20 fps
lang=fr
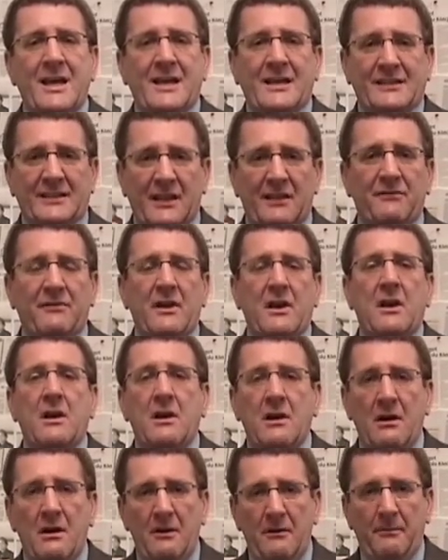Cette
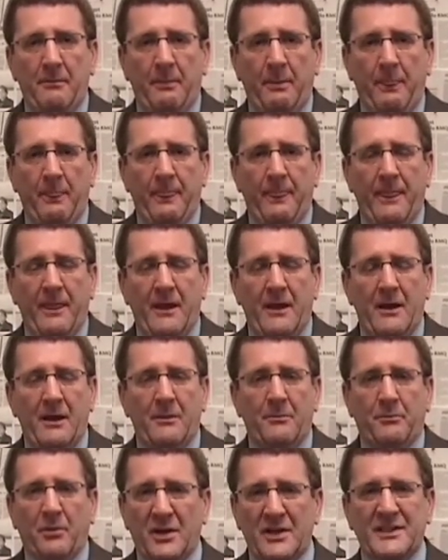ville-là
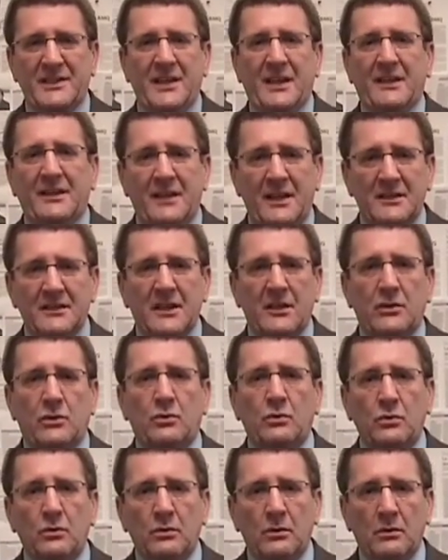possède des
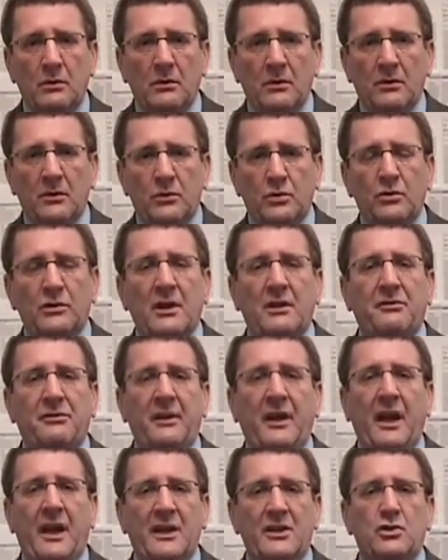atouts tout à
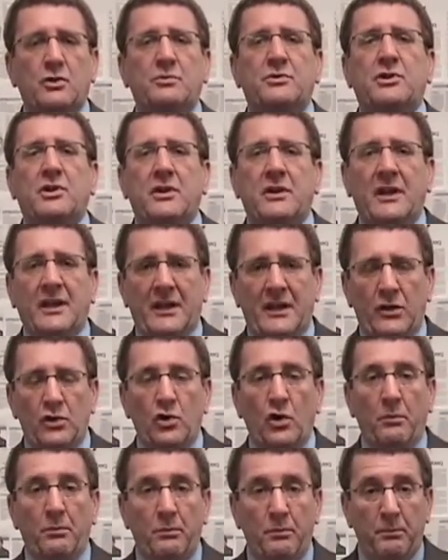fait insoupçonnés.
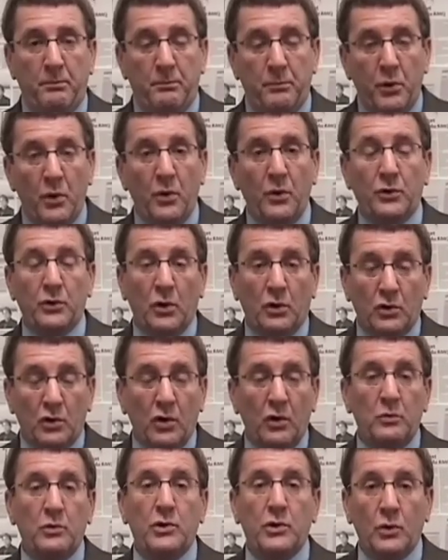Il y a peu de
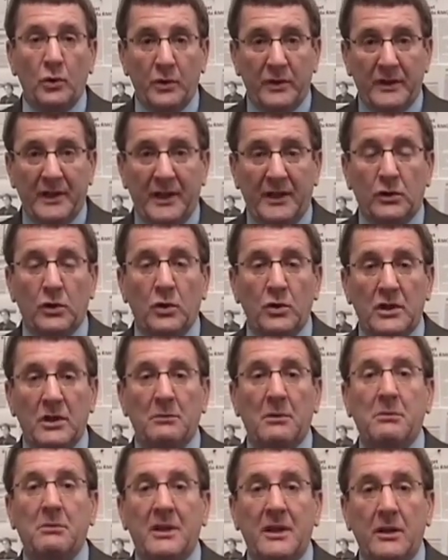communautés d'un
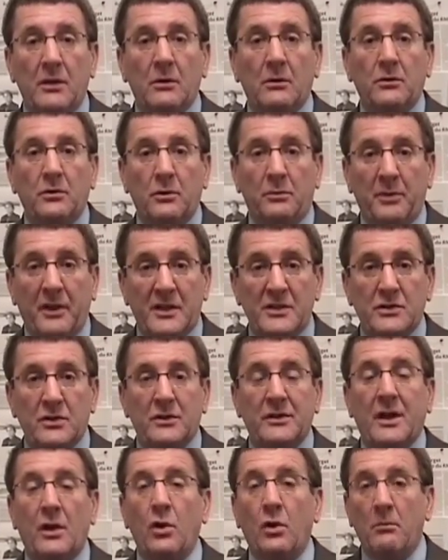demi-million de
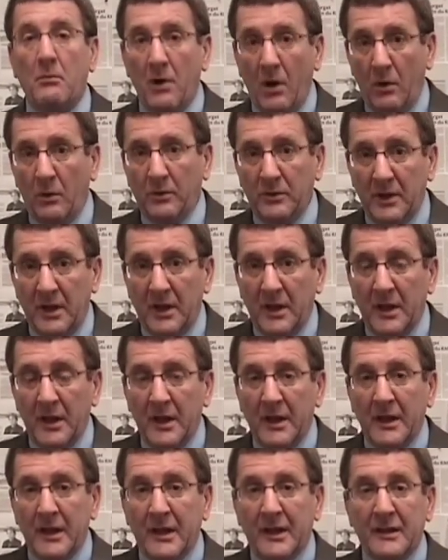personnes dans le monde
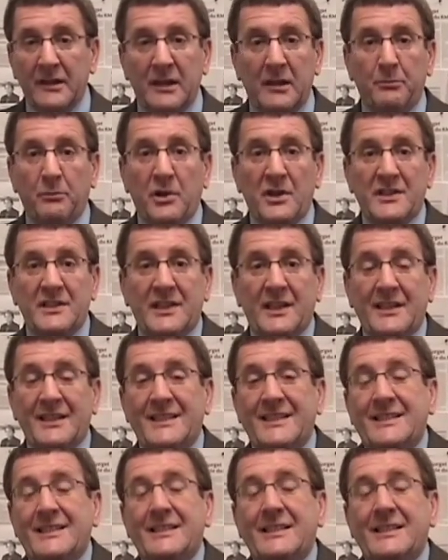qui possèdent